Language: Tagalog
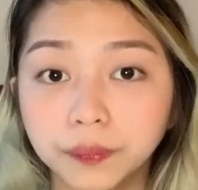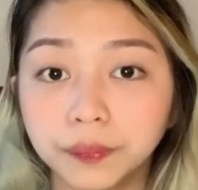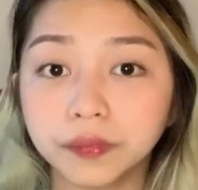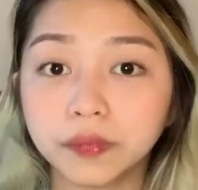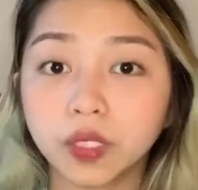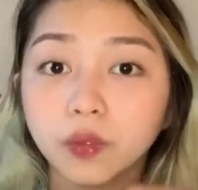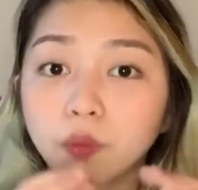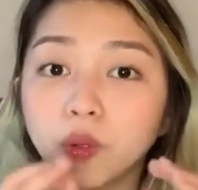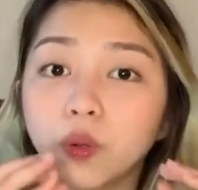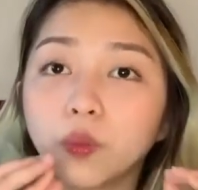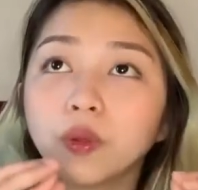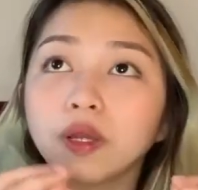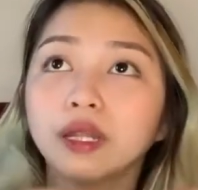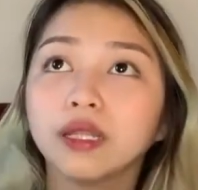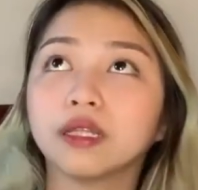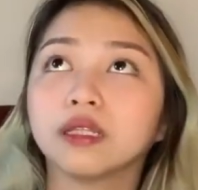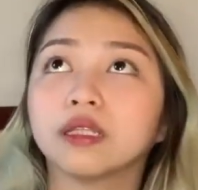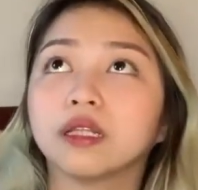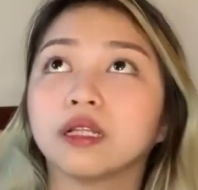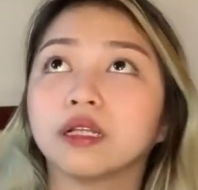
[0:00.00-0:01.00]
nawawala na
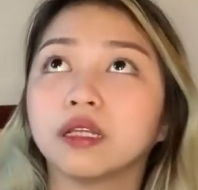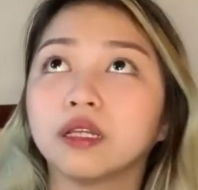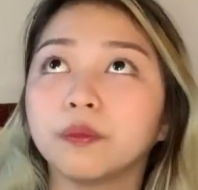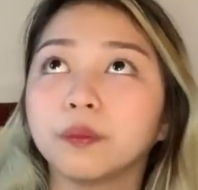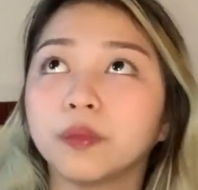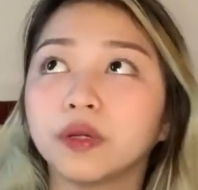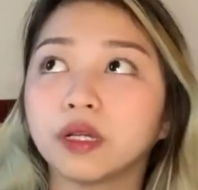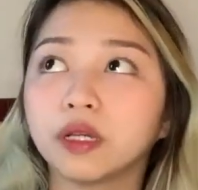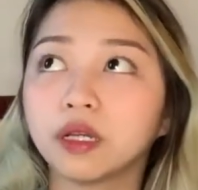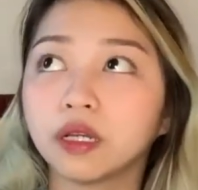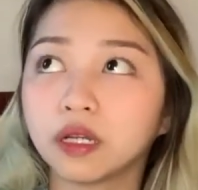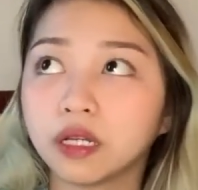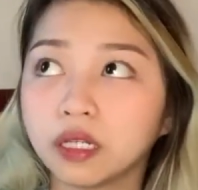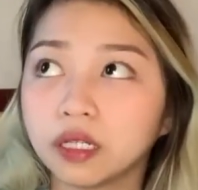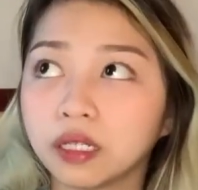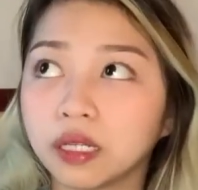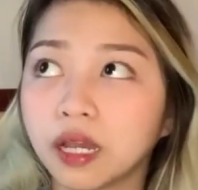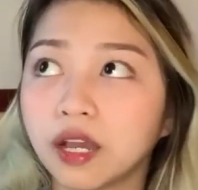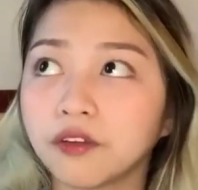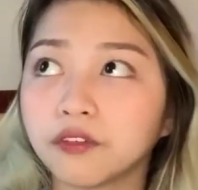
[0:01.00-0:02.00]
talaga yung pagka-gray
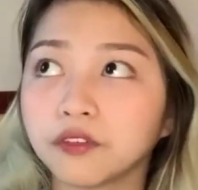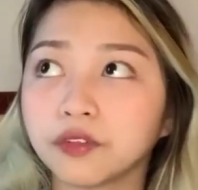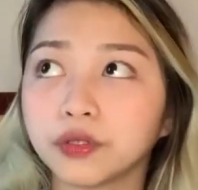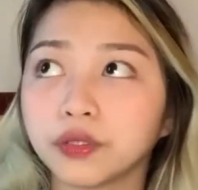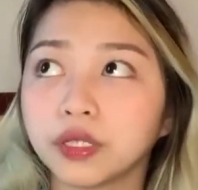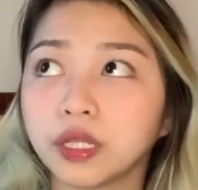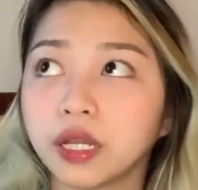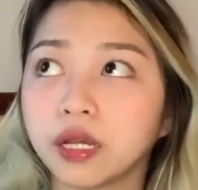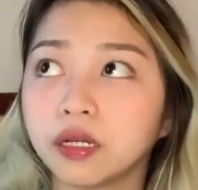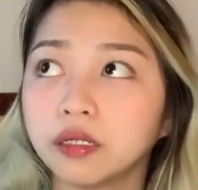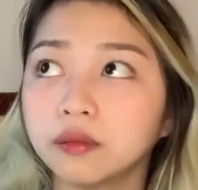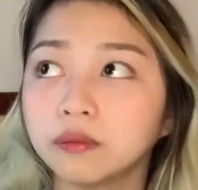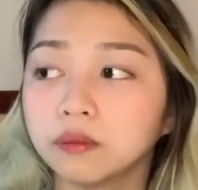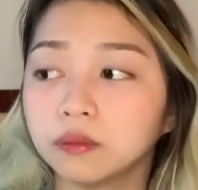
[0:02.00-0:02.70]
niya after ng